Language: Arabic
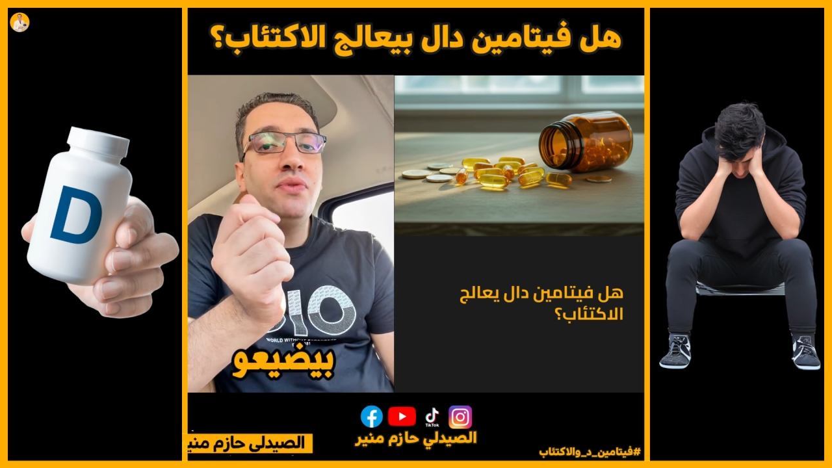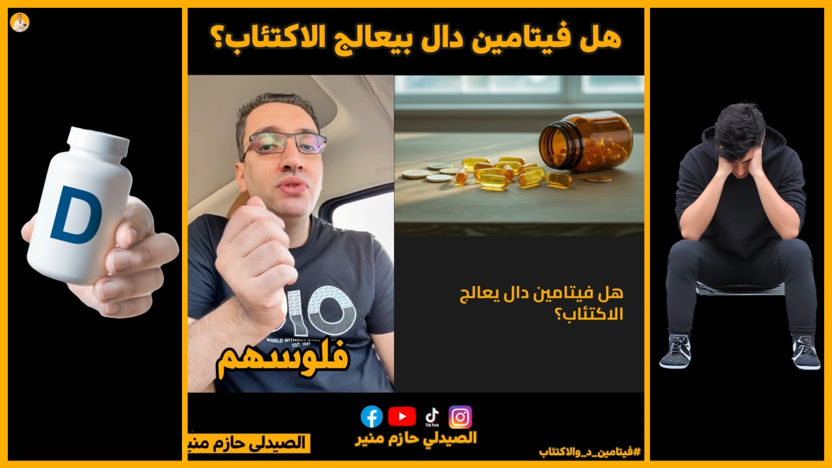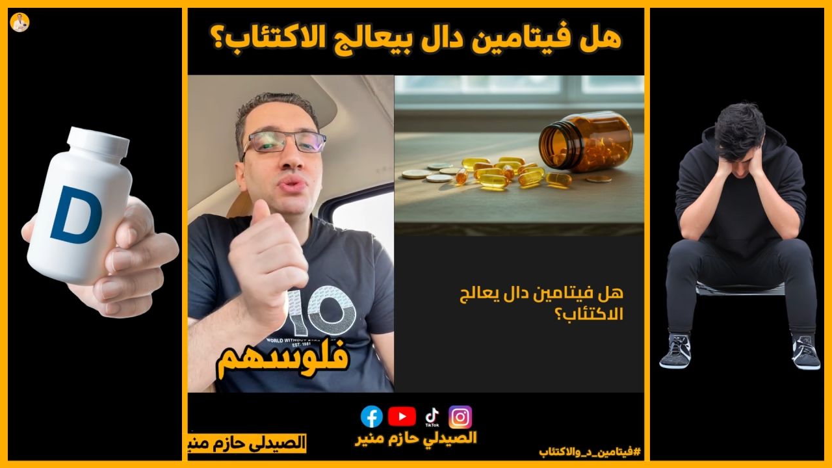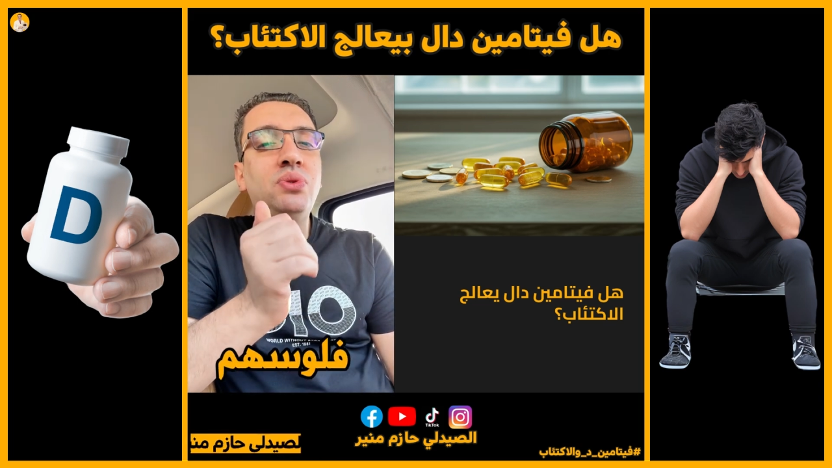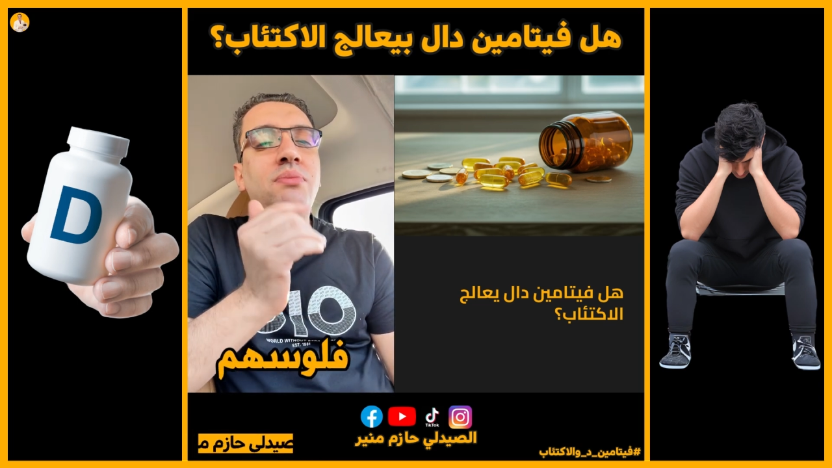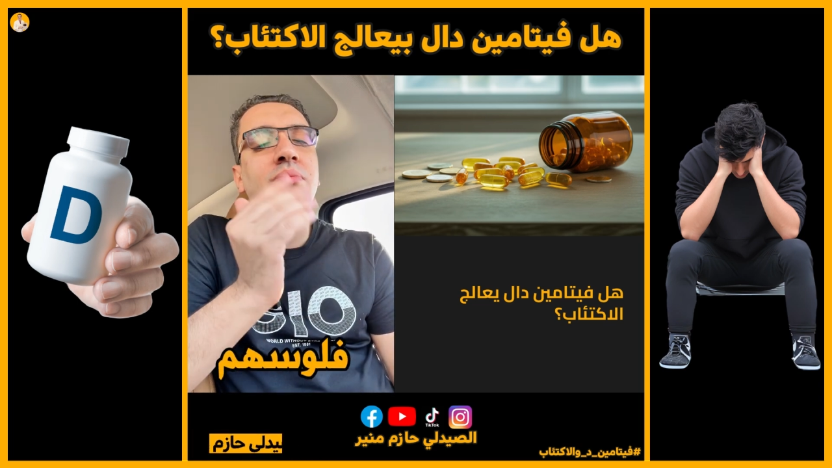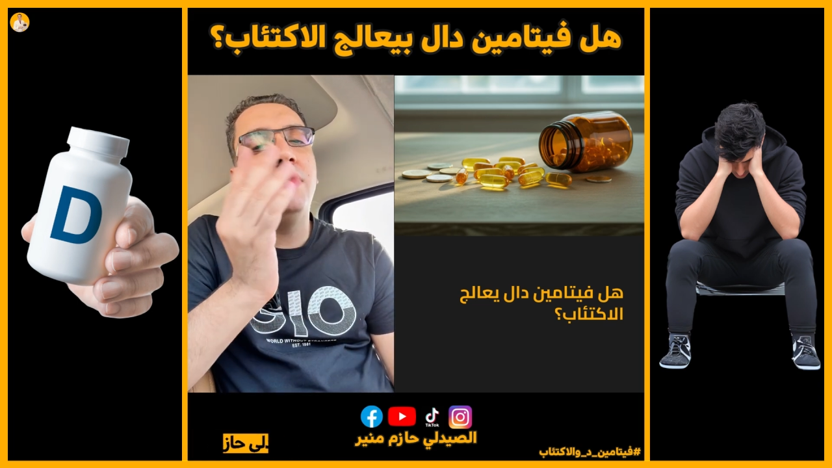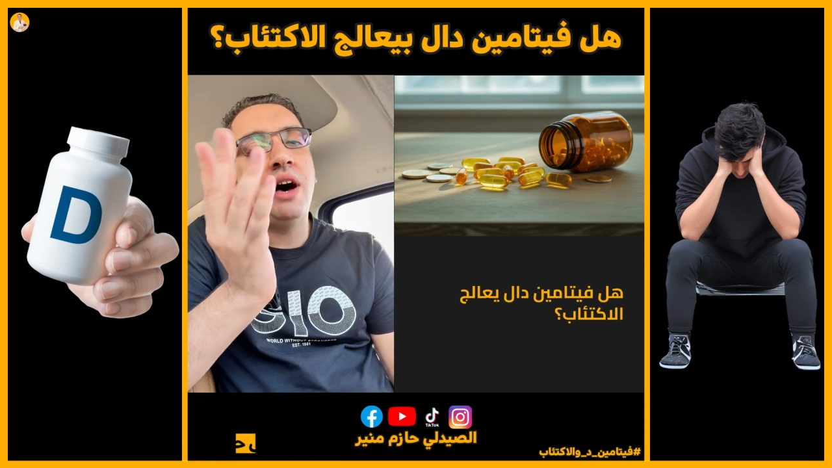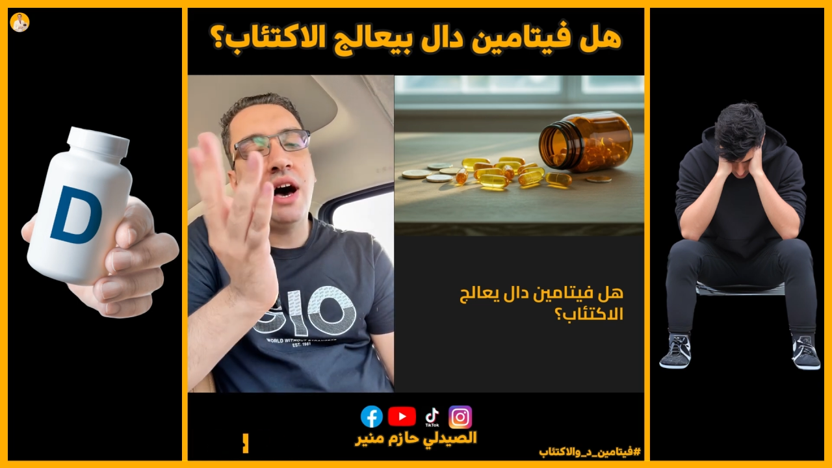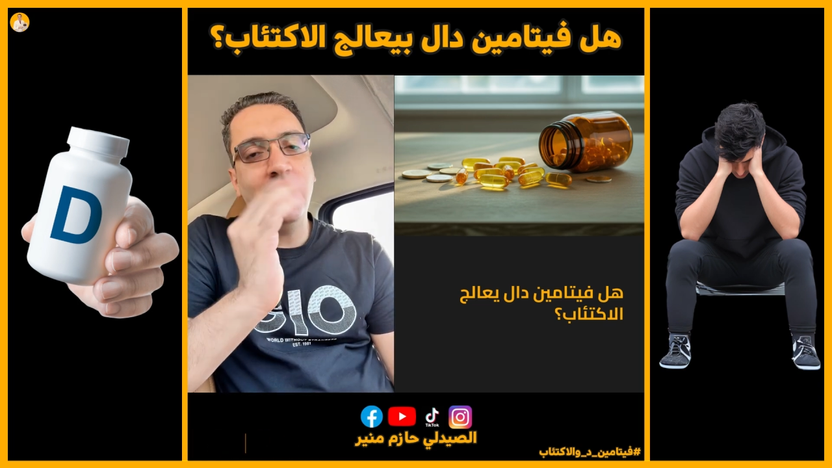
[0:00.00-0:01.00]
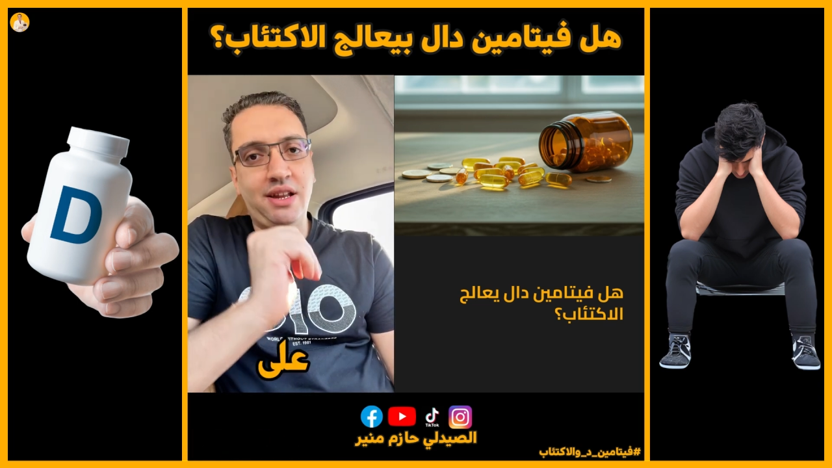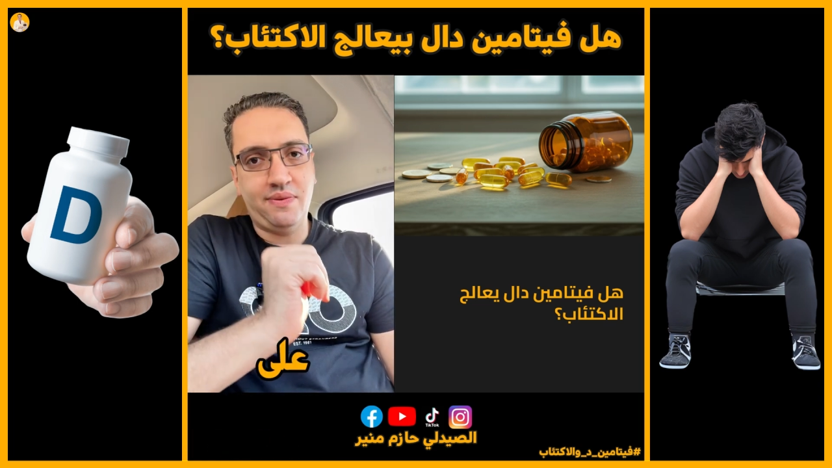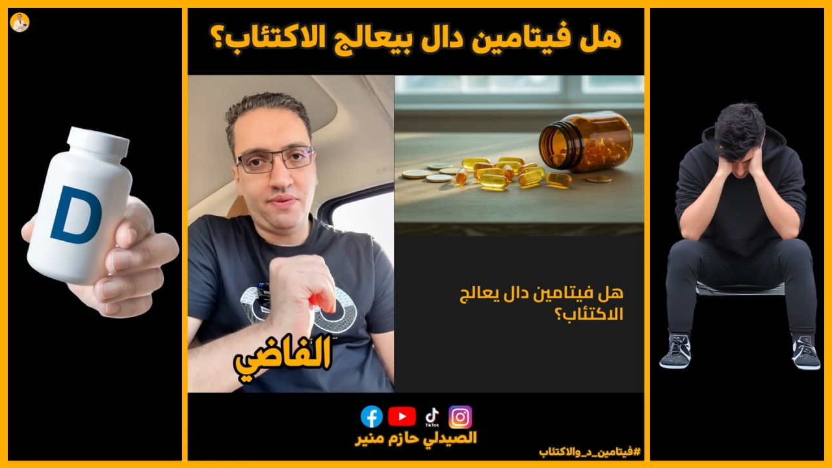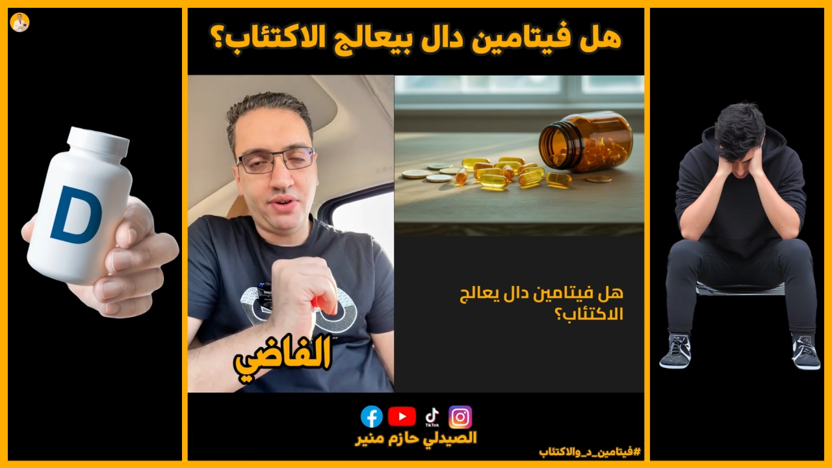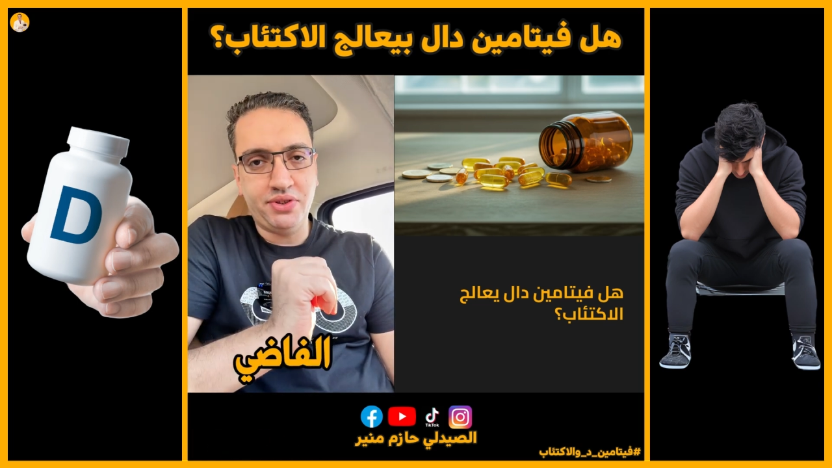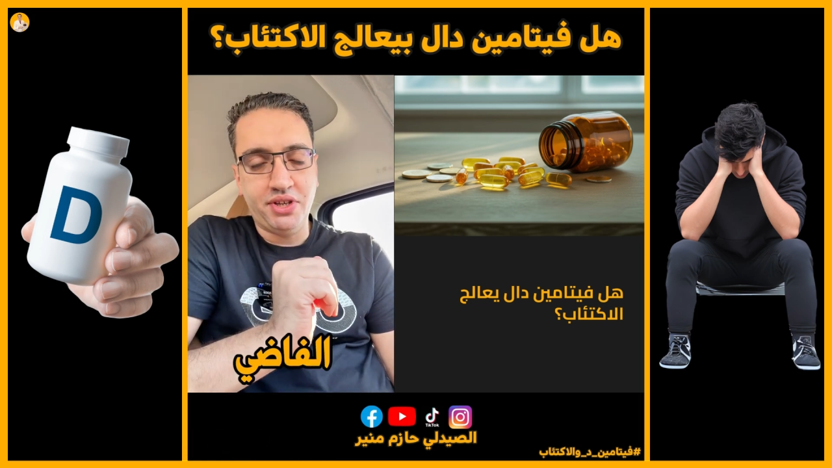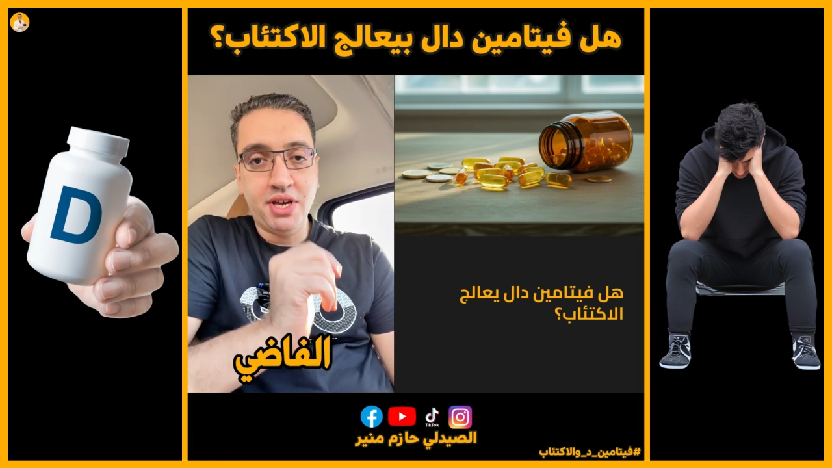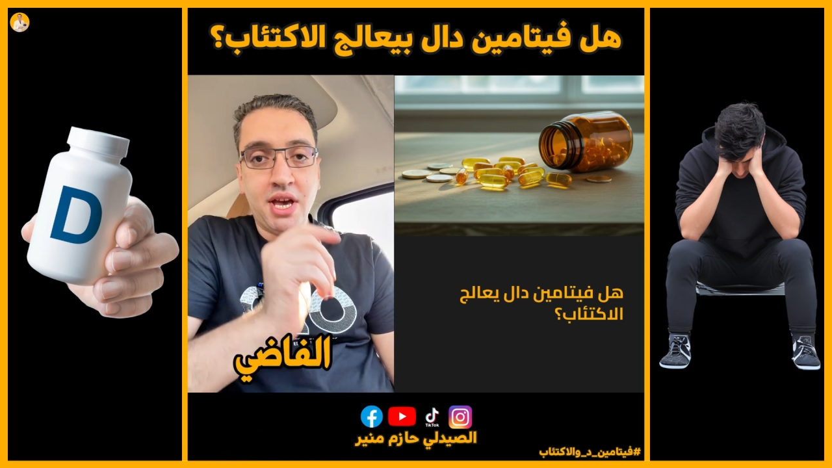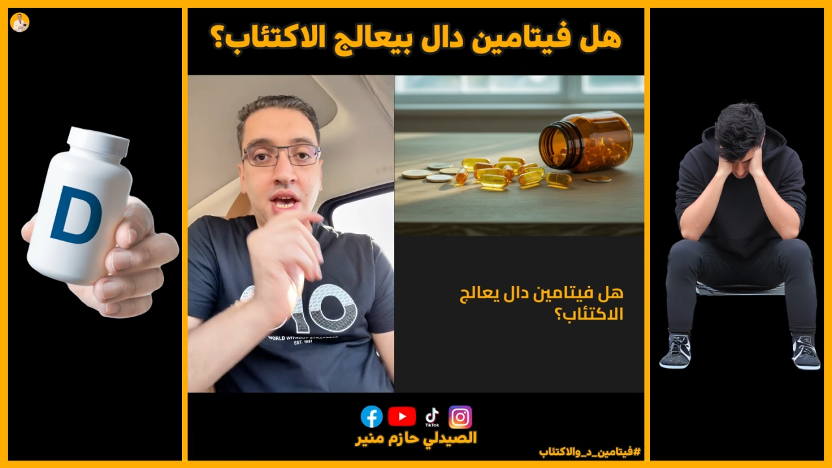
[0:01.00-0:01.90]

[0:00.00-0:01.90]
فلوسهم على الفاضي